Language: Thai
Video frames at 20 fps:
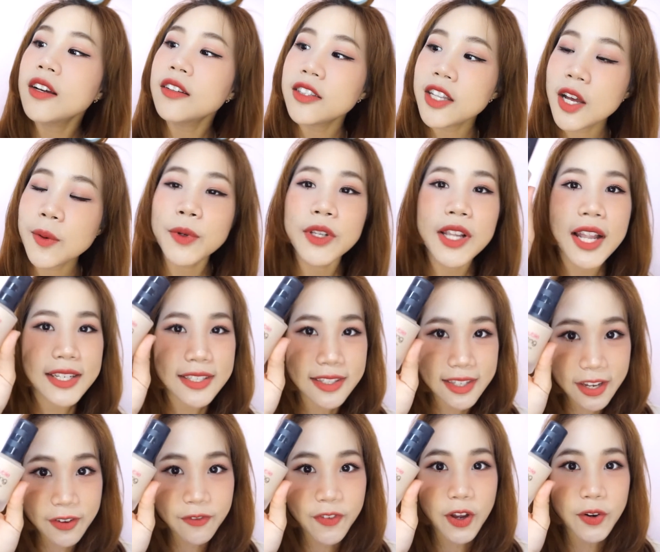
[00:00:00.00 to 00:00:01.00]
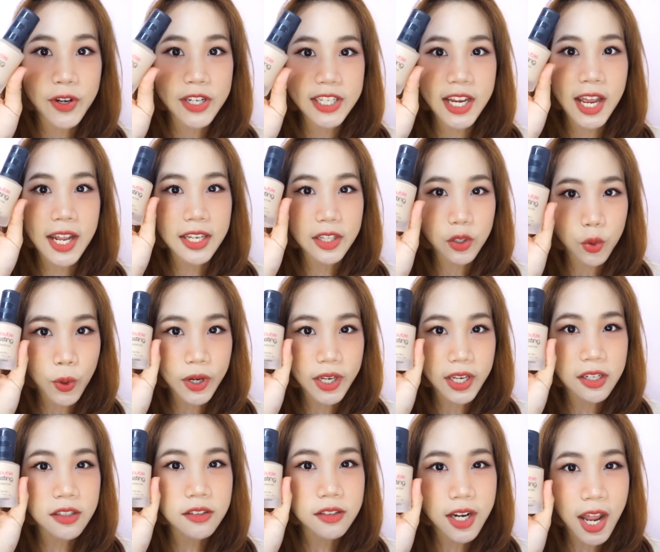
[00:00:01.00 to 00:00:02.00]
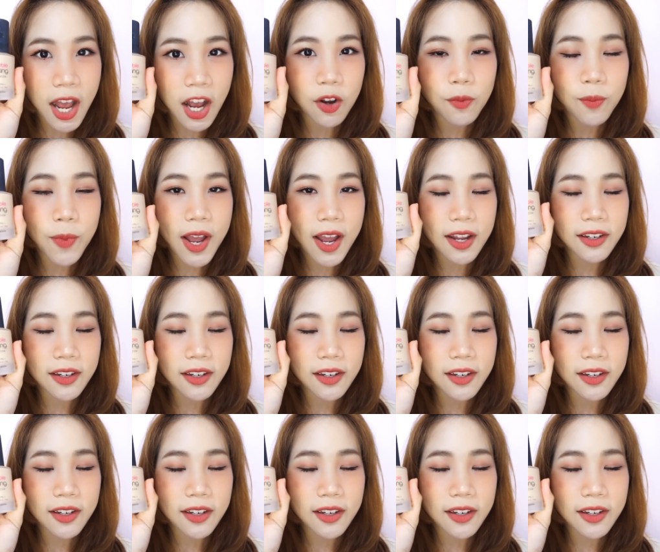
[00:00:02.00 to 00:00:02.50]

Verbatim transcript: Double Lasting Foundation ตัวนี้คือดังมา